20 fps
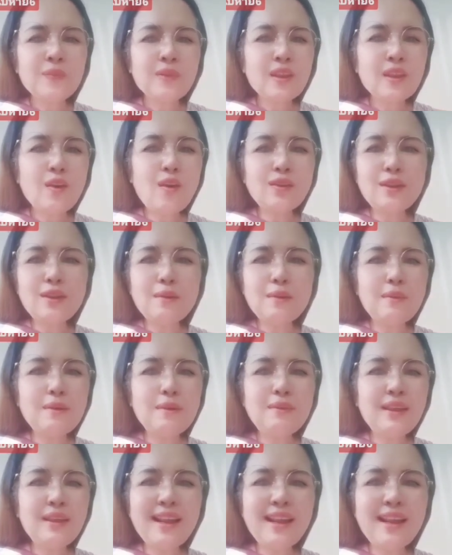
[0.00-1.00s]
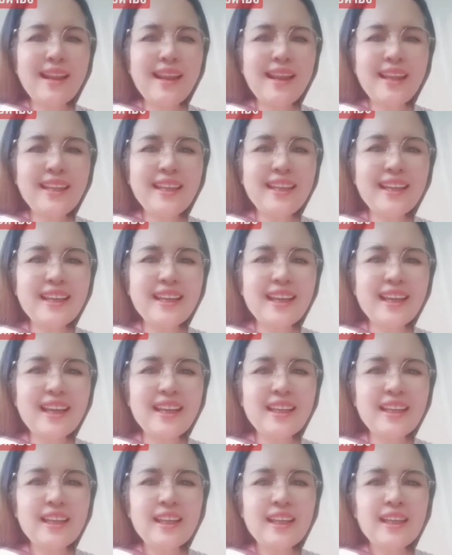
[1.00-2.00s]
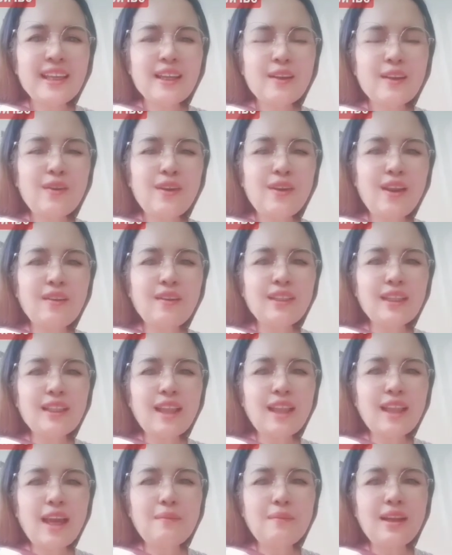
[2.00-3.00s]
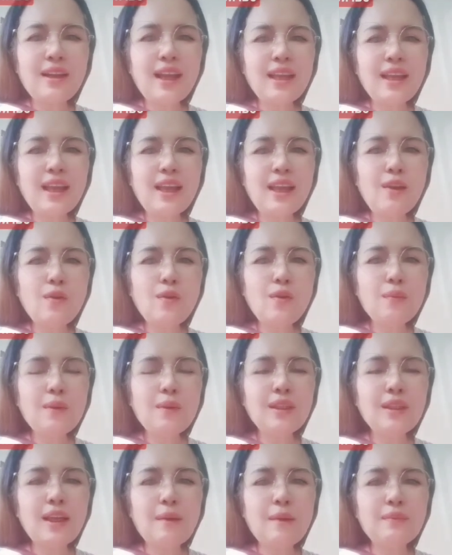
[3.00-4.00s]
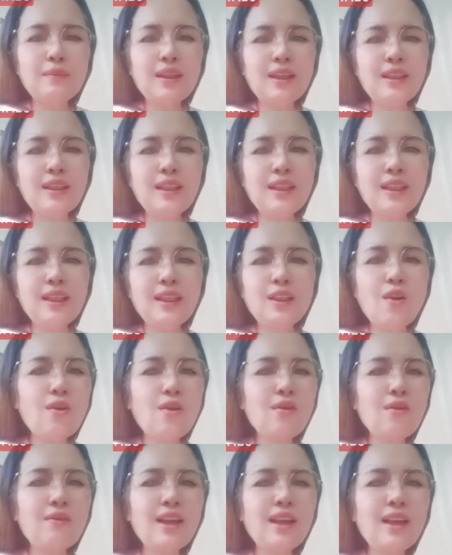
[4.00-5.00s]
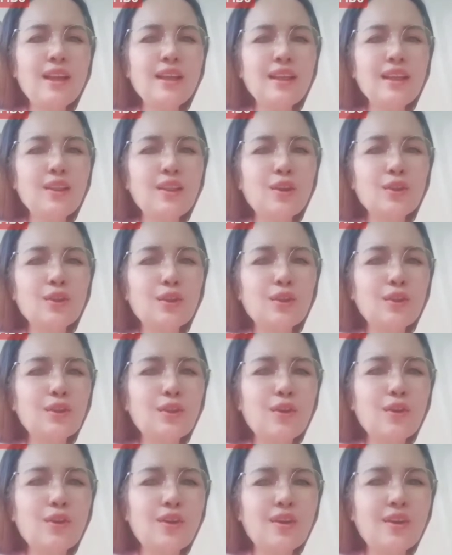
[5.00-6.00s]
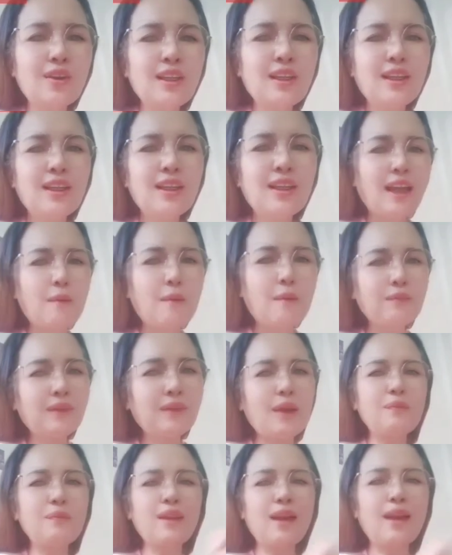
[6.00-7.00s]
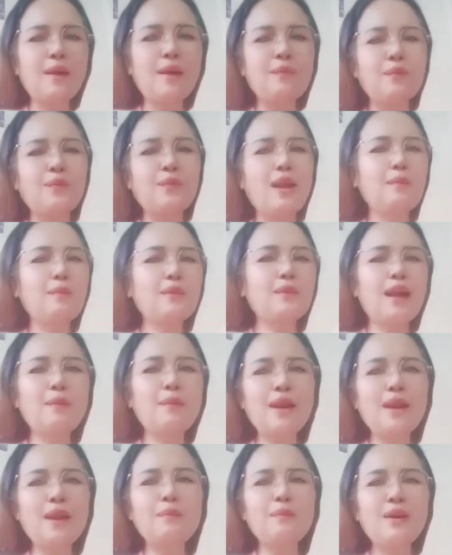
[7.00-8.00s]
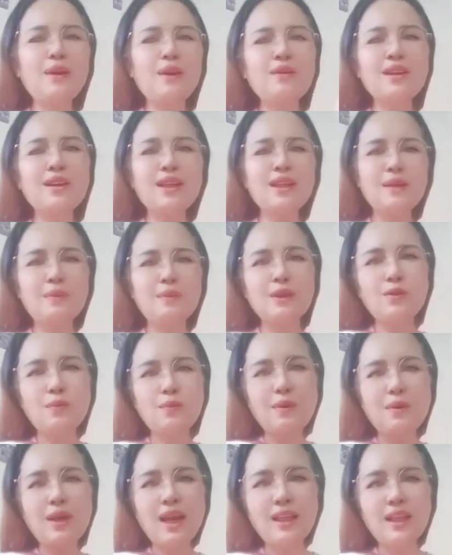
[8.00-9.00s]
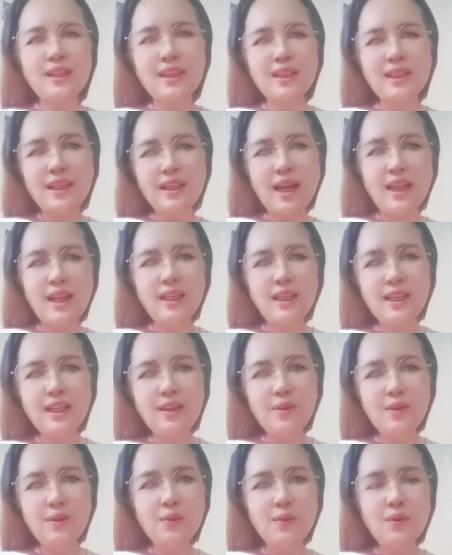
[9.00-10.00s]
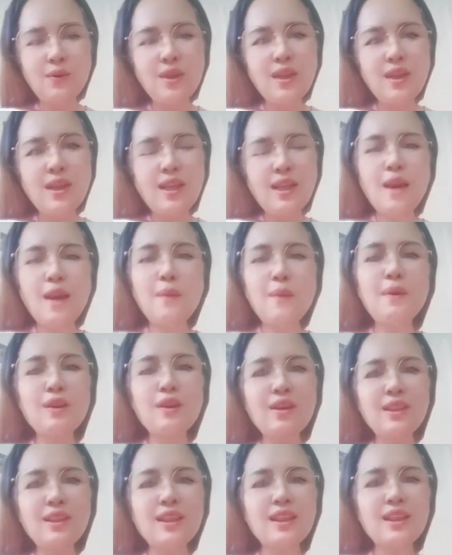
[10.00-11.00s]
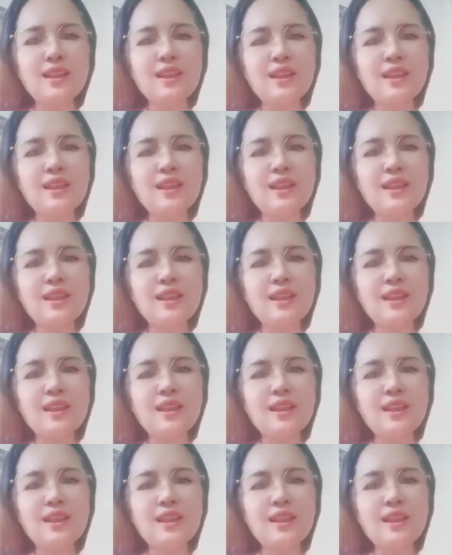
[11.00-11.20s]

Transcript: ก็จะไม่มีอะไรนะคะ คนเราจะทำอะไรให้ลงมือทำทันทีท่องไว้เลยทอทอทอทำทำทำทำทำทำแล้วเกิดประสบการณ์เกิดการเรียนรู้ แล้วมันก็จะ